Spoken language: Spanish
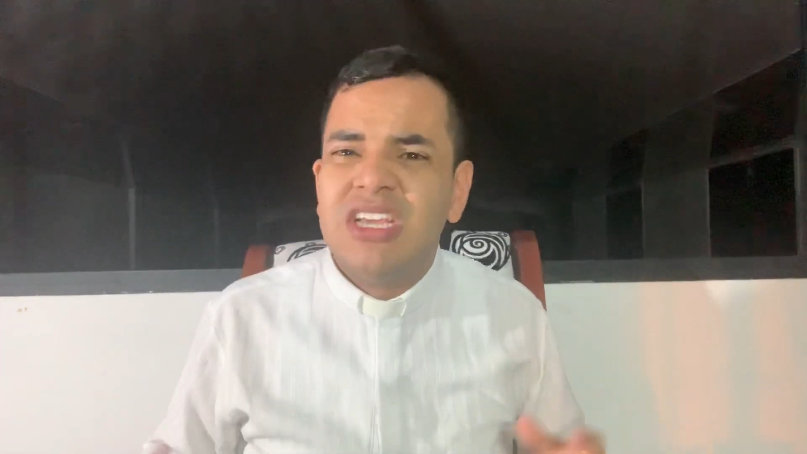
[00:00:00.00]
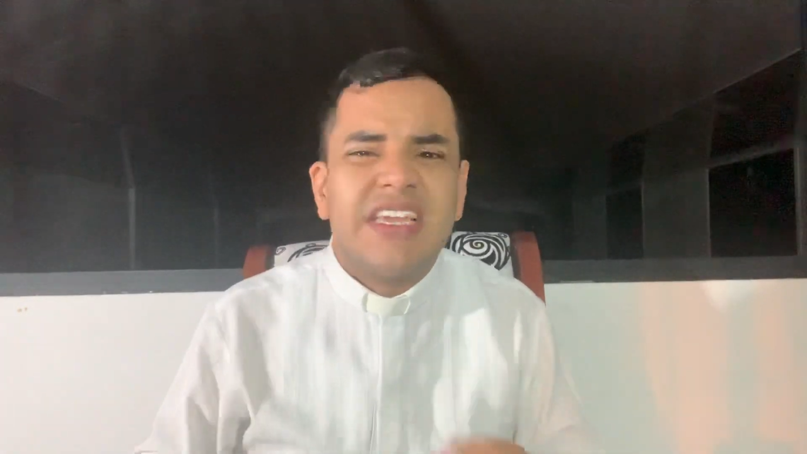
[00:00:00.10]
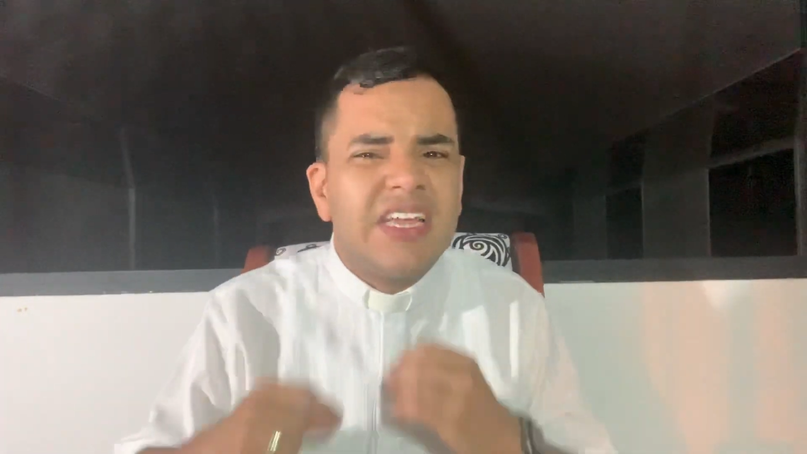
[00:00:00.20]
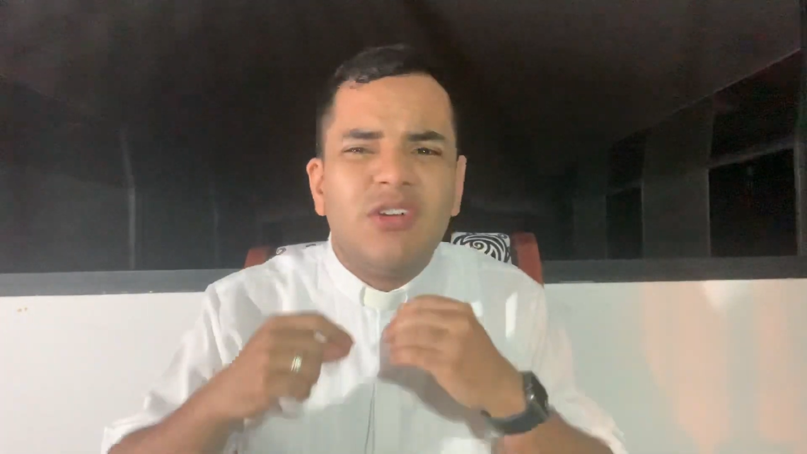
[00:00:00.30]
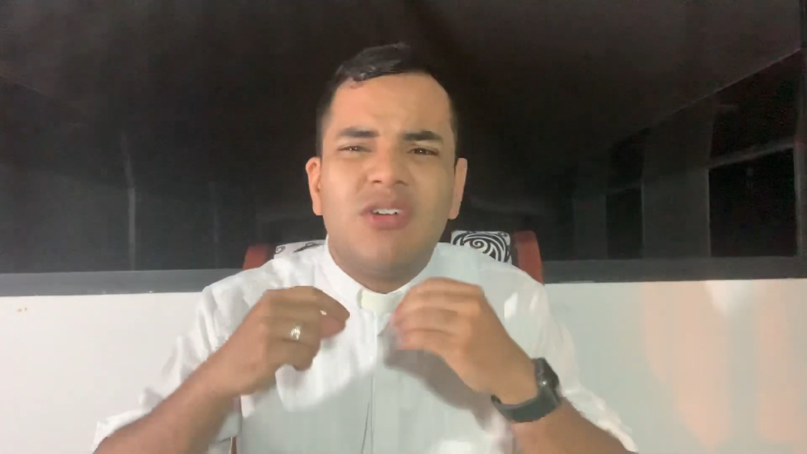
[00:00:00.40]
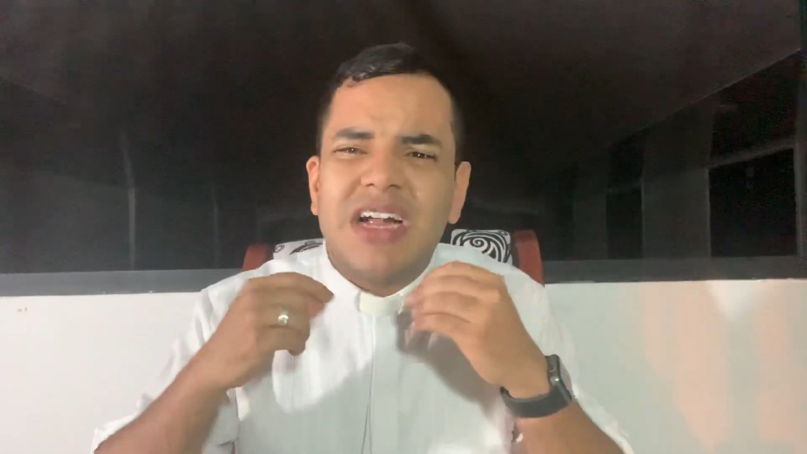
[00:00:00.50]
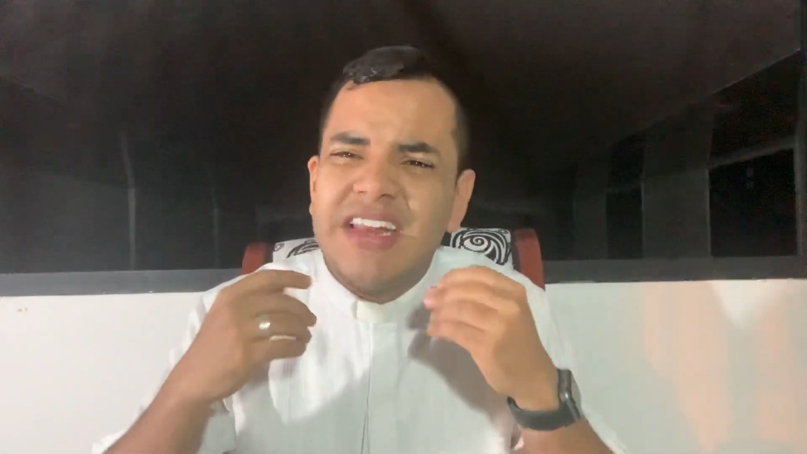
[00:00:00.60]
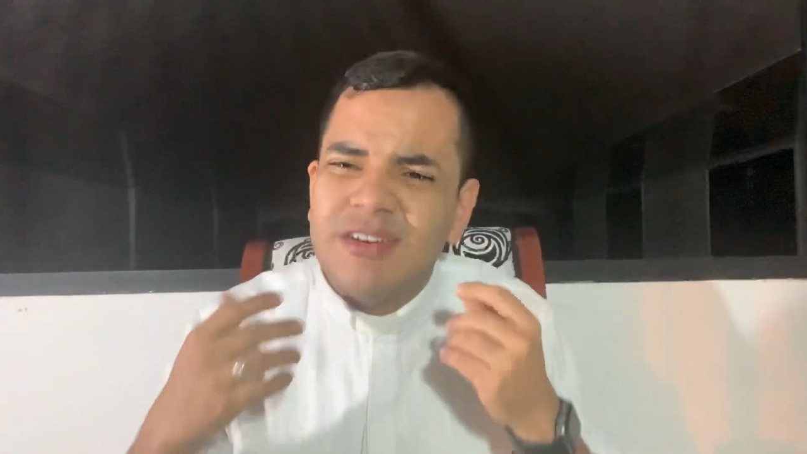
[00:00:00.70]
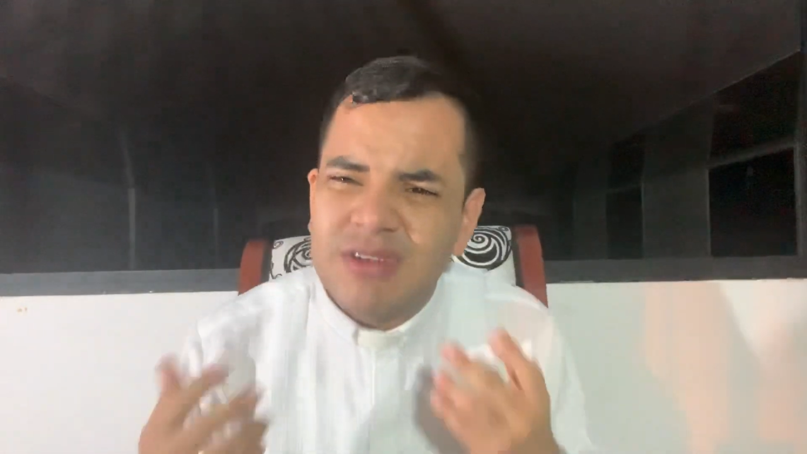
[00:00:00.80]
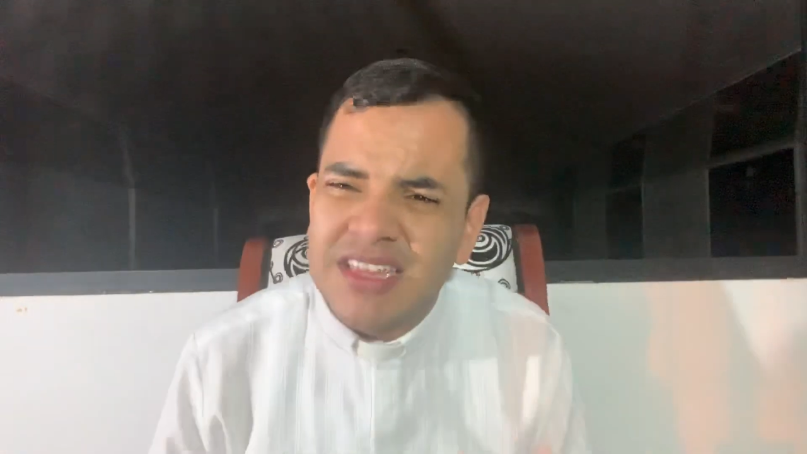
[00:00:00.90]
que nunca
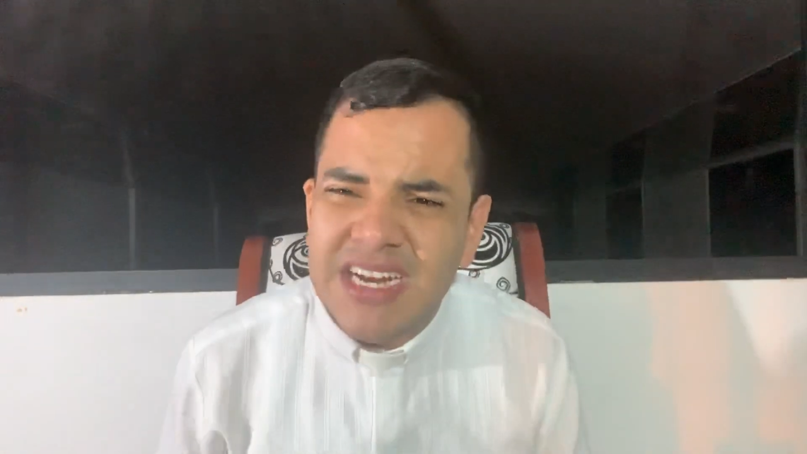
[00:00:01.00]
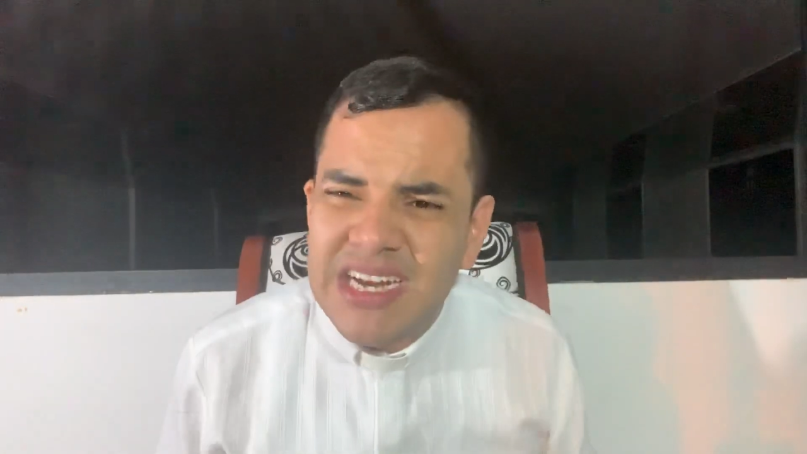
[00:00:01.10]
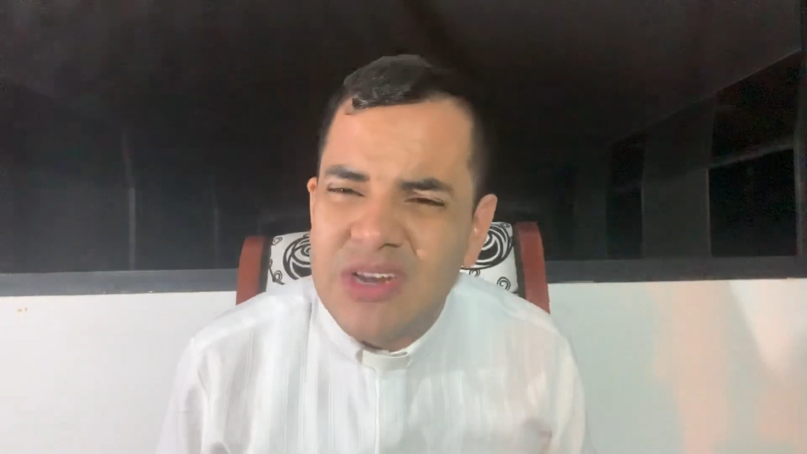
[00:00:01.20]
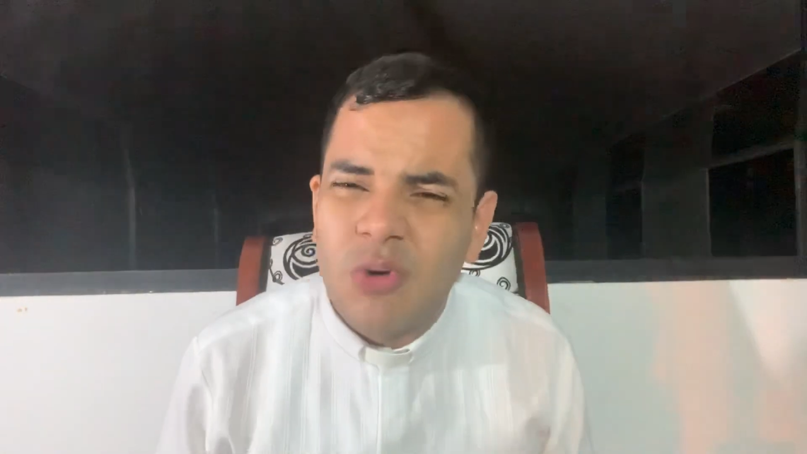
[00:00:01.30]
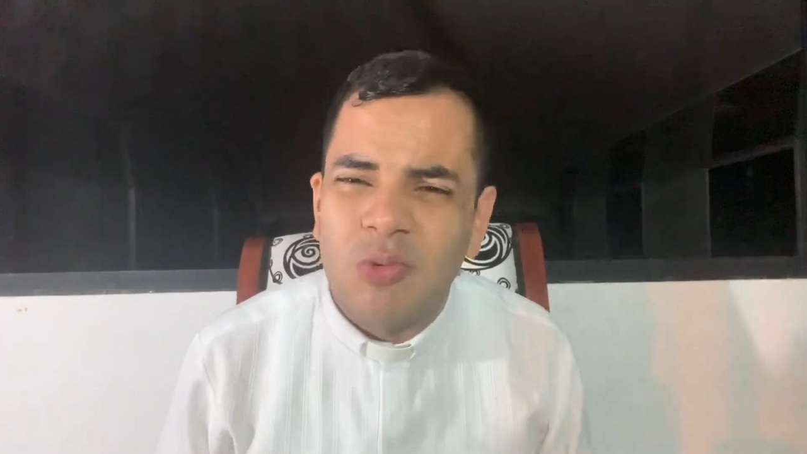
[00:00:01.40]
le encuentran lo